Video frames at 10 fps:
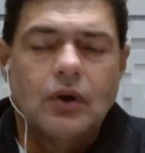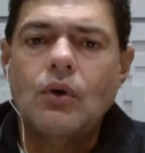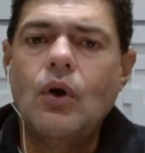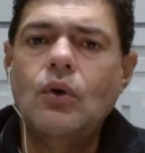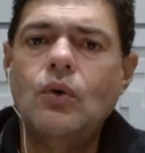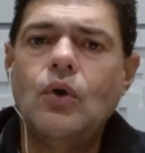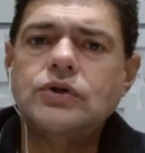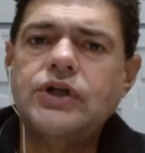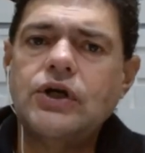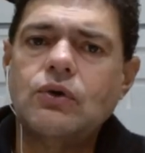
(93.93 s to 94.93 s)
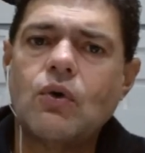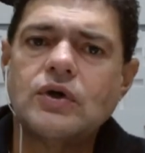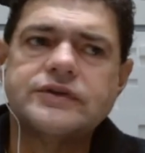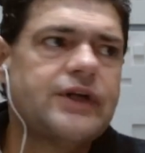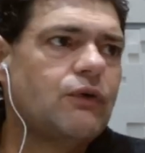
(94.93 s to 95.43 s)
Com o Rodrigo
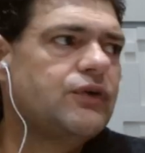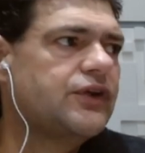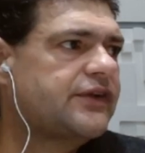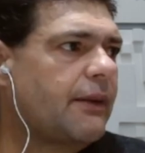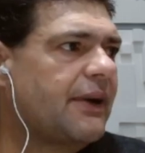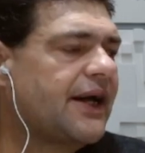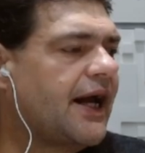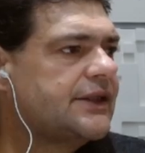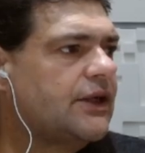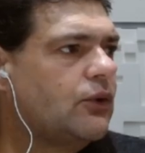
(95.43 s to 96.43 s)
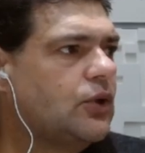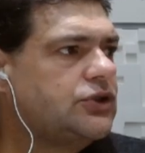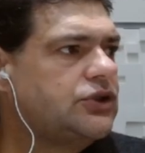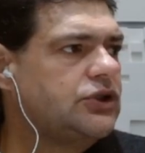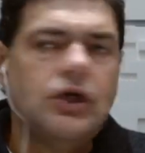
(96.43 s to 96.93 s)
Gonçalves na bancada
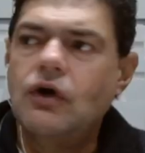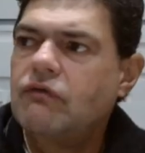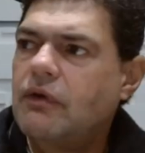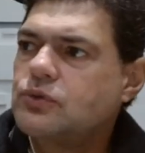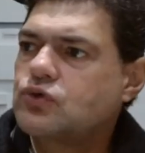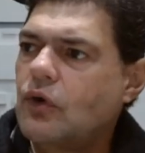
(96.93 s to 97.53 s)
hoje, vamos